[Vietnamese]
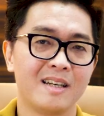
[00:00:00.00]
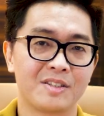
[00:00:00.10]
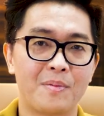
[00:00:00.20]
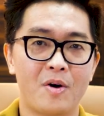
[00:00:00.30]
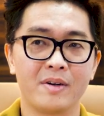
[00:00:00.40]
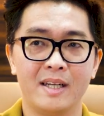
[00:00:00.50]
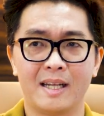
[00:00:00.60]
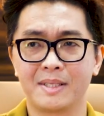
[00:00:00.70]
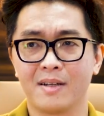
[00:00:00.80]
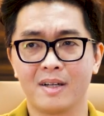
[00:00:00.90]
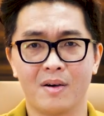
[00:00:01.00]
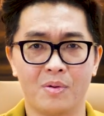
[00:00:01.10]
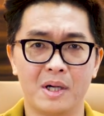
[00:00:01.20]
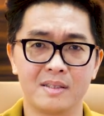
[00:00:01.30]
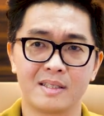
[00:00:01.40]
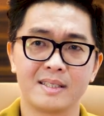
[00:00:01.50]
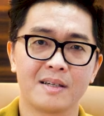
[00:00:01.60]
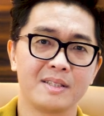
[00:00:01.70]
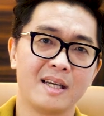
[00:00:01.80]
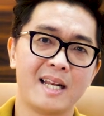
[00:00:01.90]
rất là tò mò để làm sao oh, wow, tại
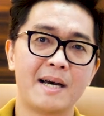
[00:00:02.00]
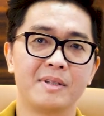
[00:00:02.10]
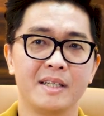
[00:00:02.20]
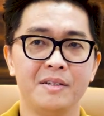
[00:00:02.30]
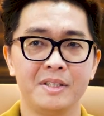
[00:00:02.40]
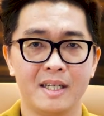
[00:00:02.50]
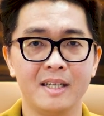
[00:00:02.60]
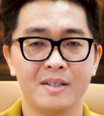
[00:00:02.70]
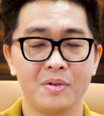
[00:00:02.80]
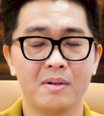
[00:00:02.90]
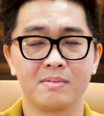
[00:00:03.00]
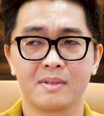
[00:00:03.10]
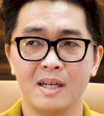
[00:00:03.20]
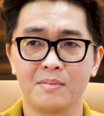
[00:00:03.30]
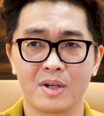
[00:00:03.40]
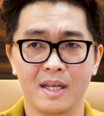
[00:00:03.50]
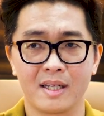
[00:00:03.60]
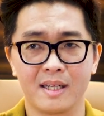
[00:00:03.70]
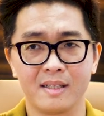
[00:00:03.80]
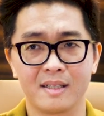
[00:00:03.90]
sao người ta làm được cái điều như thế đúng không đấy là một cái
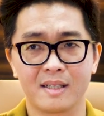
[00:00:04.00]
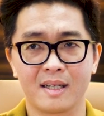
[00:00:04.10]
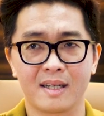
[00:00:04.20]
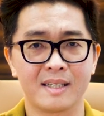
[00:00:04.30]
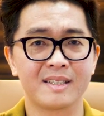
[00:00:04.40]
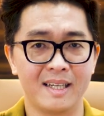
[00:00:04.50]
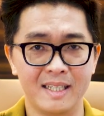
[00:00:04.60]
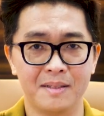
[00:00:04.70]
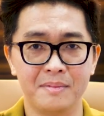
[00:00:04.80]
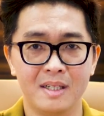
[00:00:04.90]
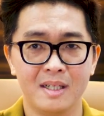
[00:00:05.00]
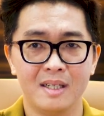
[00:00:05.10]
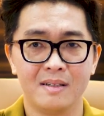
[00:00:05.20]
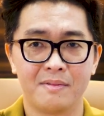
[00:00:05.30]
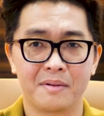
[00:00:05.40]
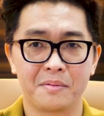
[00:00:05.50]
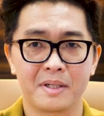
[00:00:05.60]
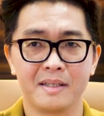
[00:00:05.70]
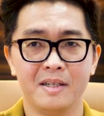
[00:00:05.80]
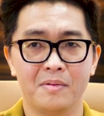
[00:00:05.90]
cái cái cái trải nghiệm và cũng
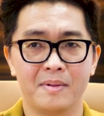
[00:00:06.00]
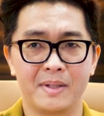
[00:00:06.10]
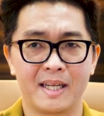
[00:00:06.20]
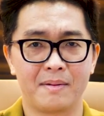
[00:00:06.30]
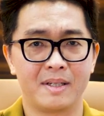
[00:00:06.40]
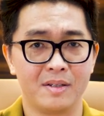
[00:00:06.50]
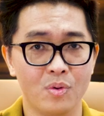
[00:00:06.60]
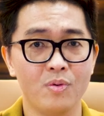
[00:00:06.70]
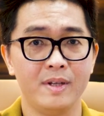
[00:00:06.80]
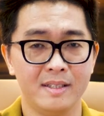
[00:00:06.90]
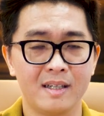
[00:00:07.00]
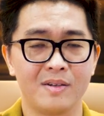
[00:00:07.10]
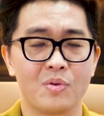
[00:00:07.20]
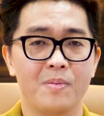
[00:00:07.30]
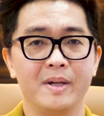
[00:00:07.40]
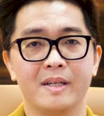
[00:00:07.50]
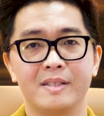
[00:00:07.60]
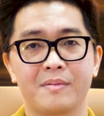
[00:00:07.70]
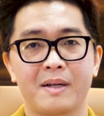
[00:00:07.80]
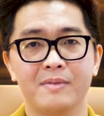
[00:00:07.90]
cái điều mà mình cảm thấy thú vị nhất của mình ở
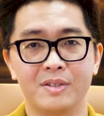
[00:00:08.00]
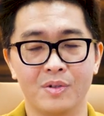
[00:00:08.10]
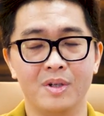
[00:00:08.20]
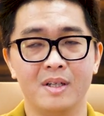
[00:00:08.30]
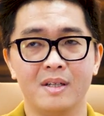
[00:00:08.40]
trong năm vừa rồi